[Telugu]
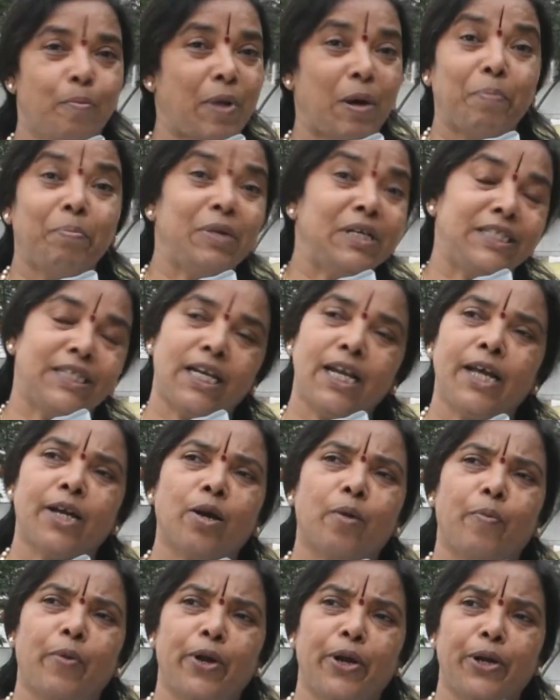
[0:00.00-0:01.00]

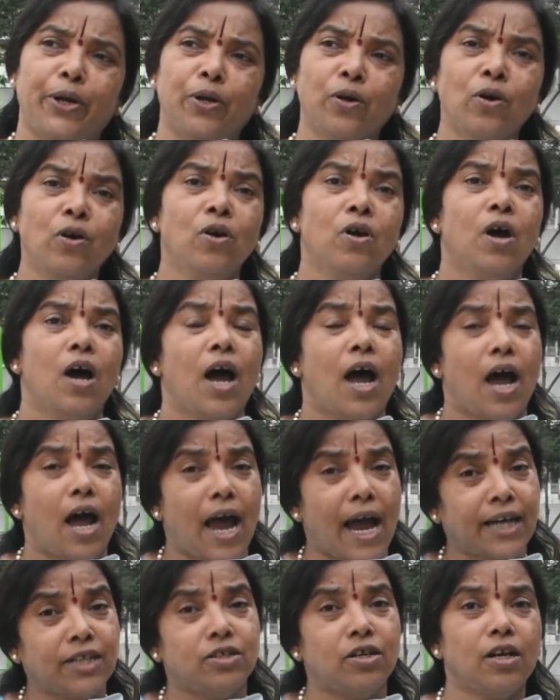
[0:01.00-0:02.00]
పంపించలేకపోయిండు
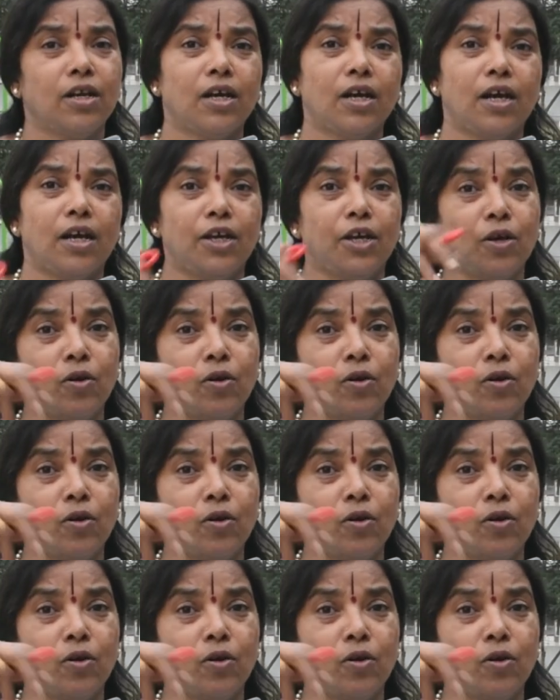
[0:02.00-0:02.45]
యాక్చువల్గా